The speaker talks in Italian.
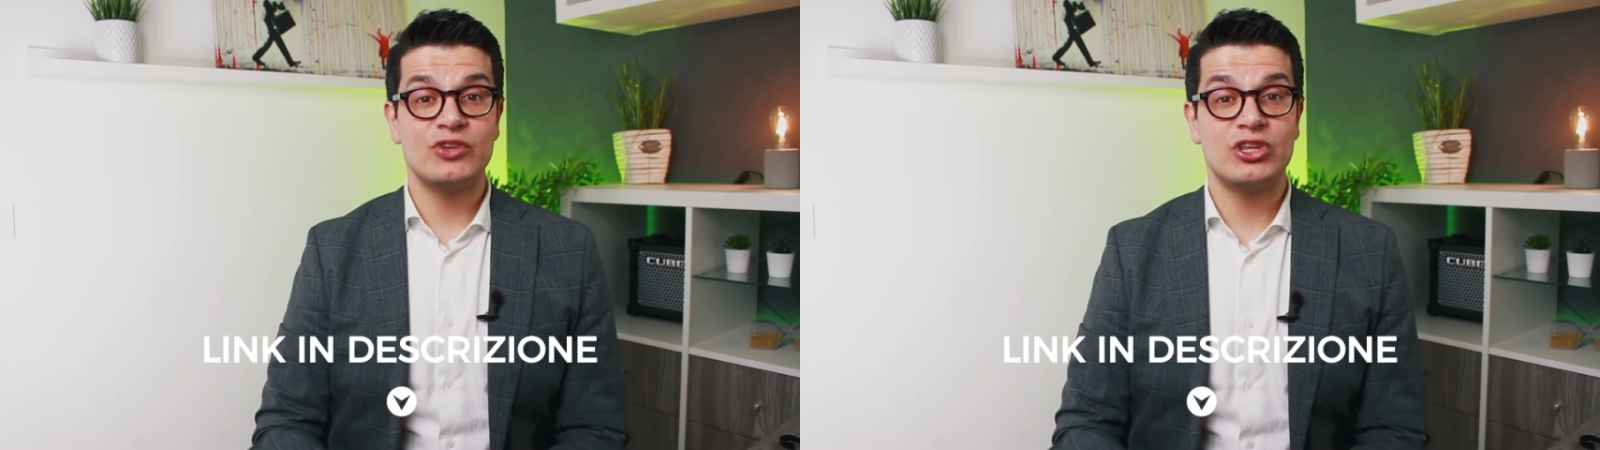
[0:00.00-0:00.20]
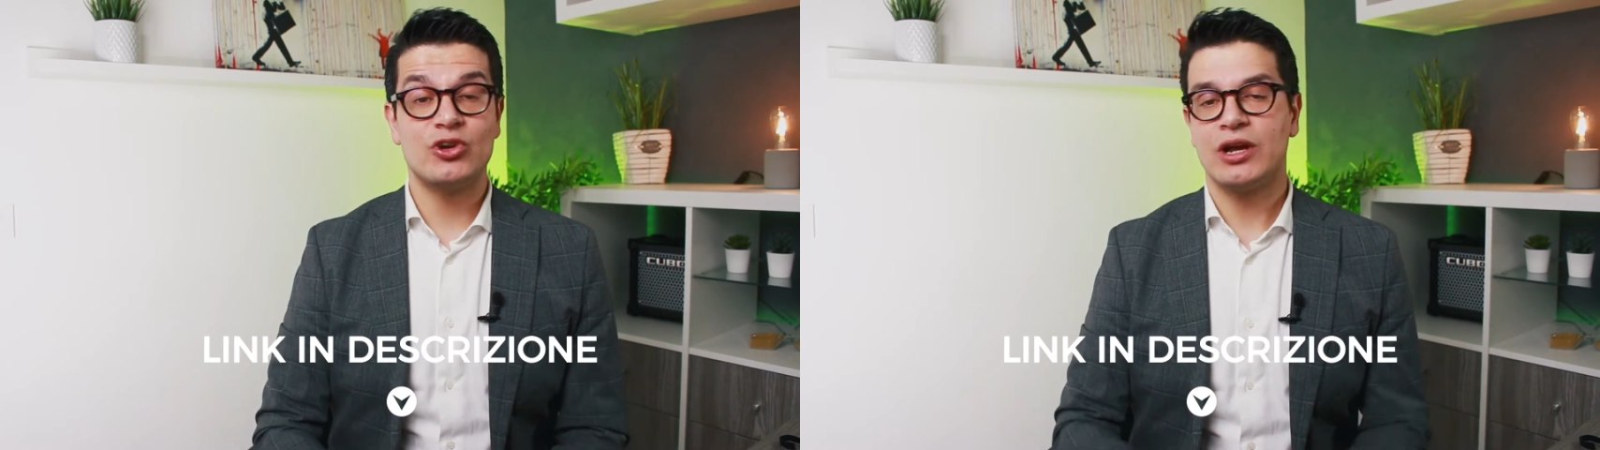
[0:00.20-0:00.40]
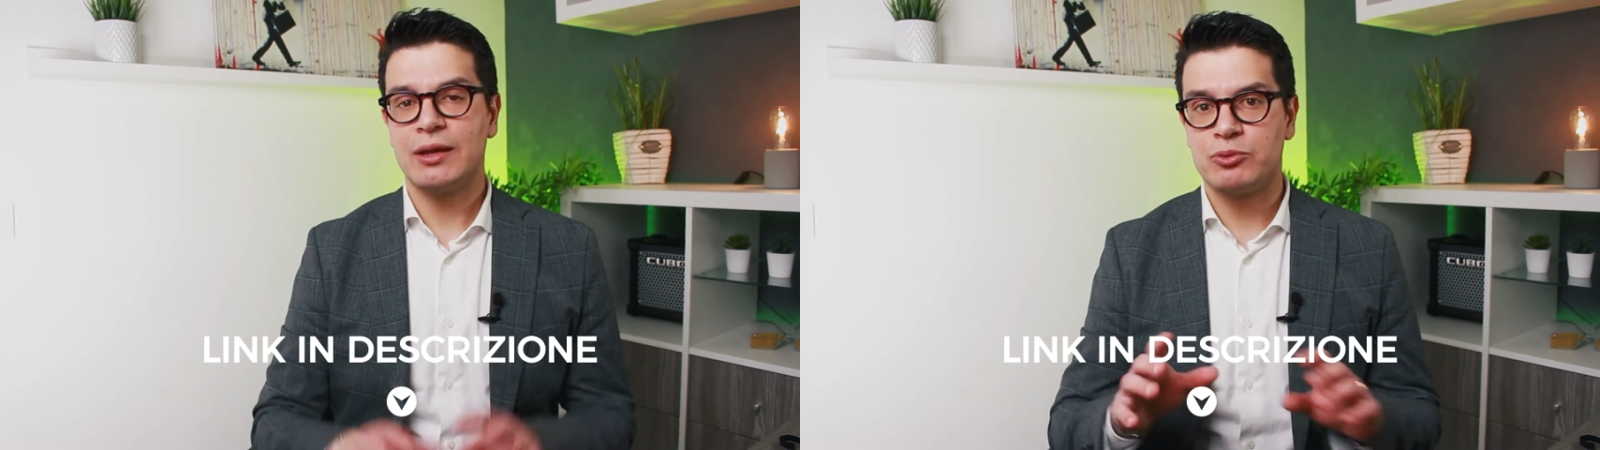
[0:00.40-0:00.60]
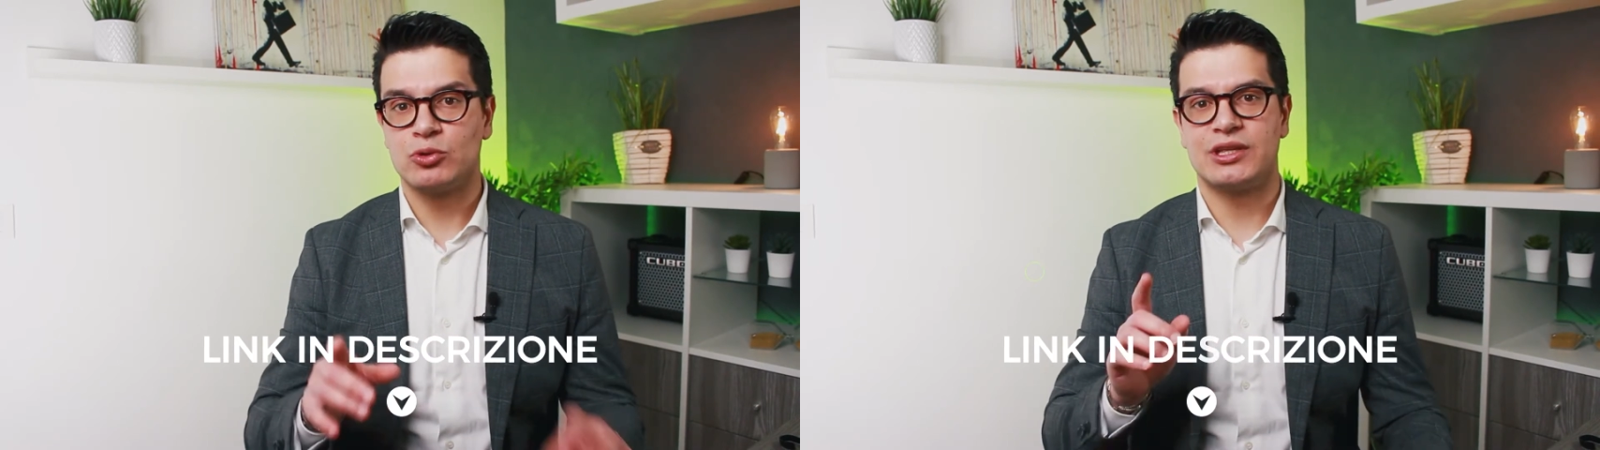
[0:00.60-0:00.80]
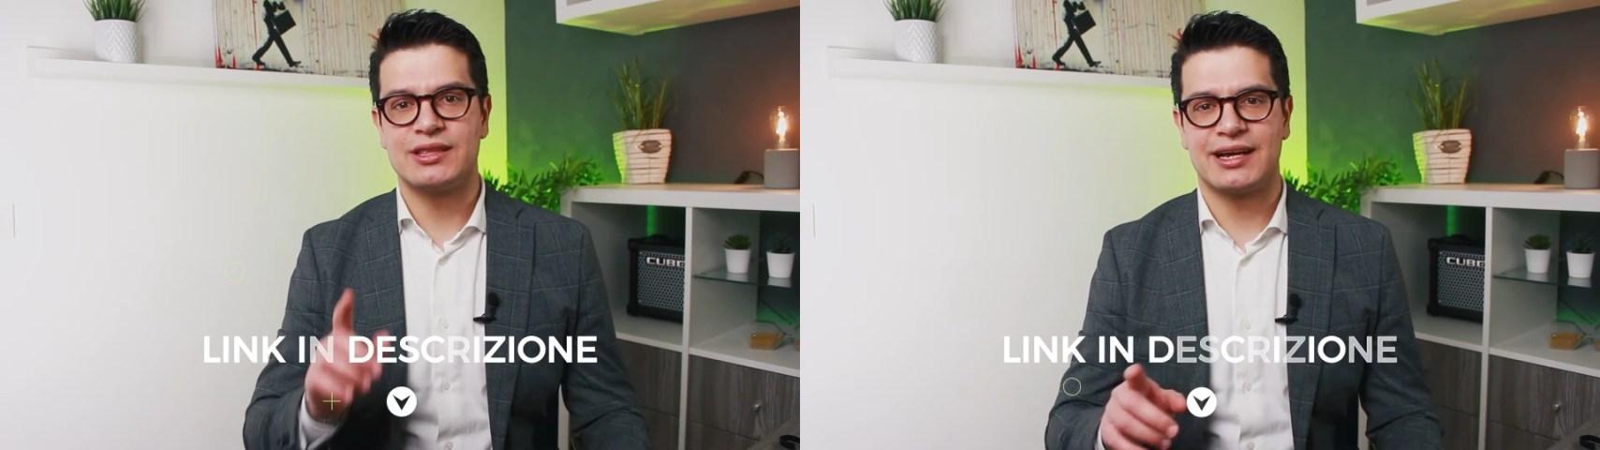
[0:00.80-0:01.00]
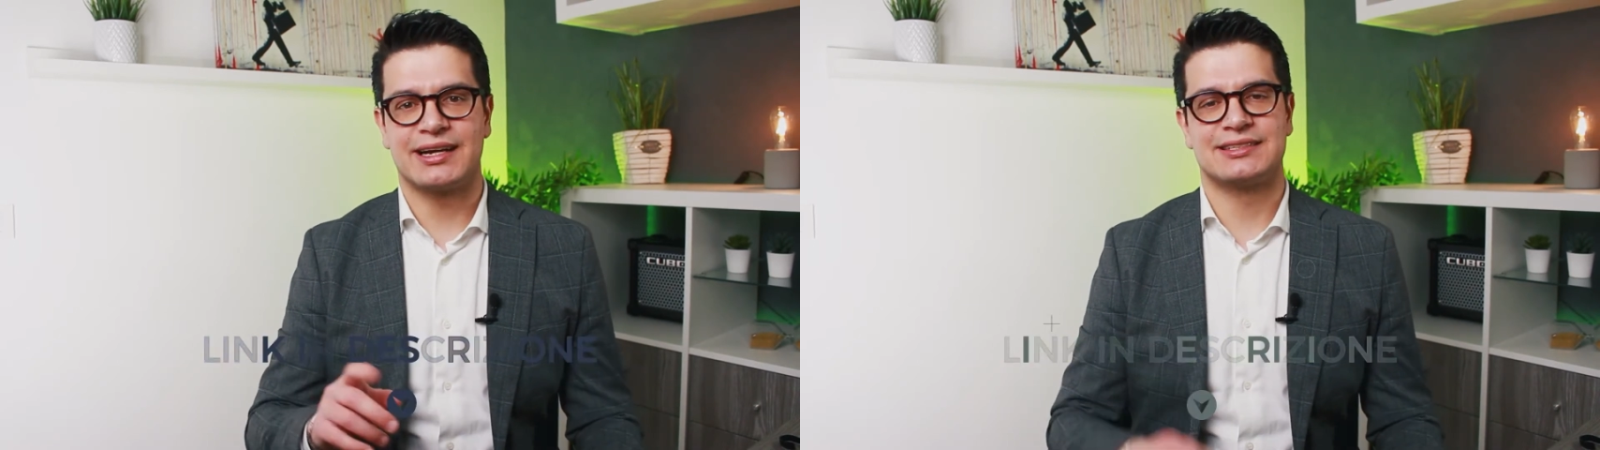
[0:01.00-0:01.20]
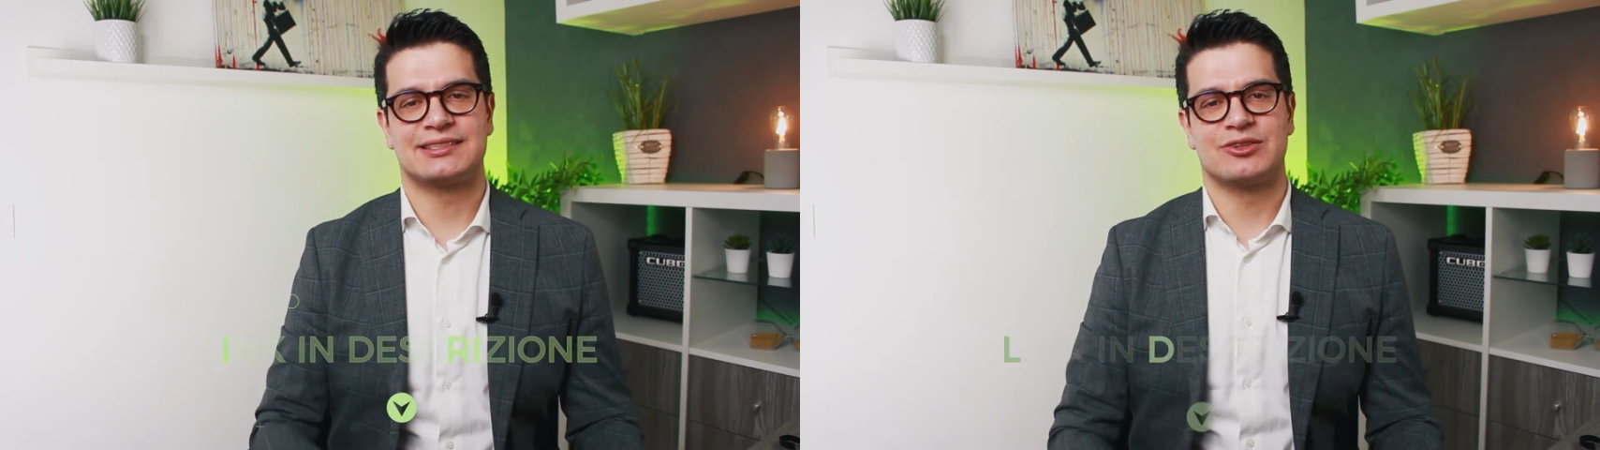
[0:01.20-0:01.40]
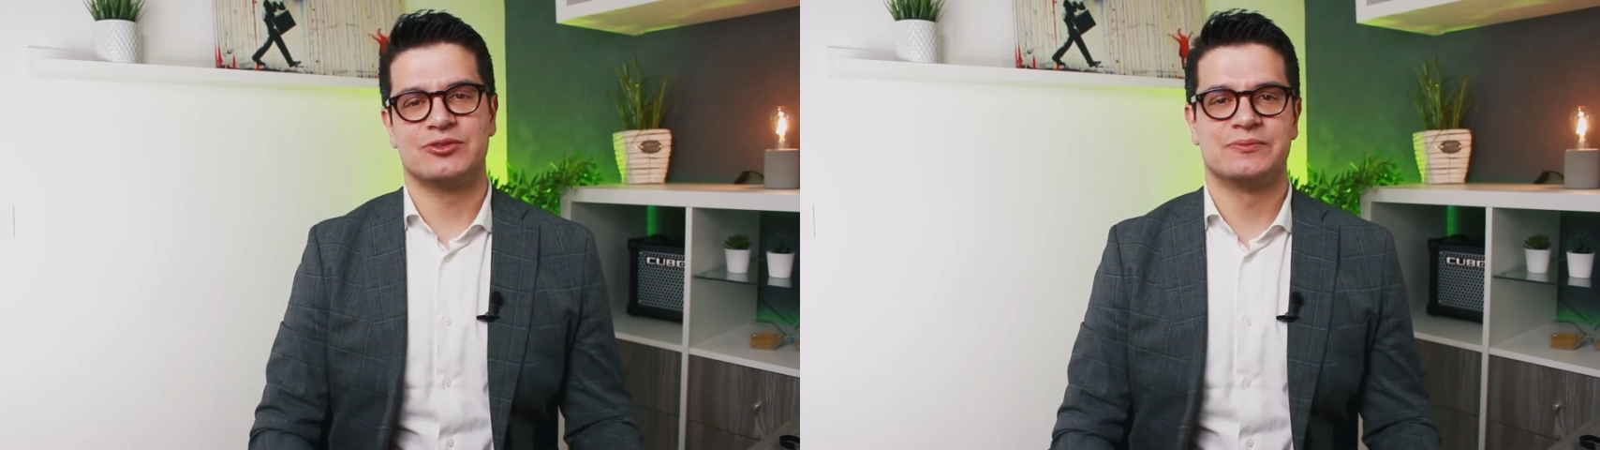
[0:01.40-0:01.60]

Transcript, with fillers: video che più ti interessano.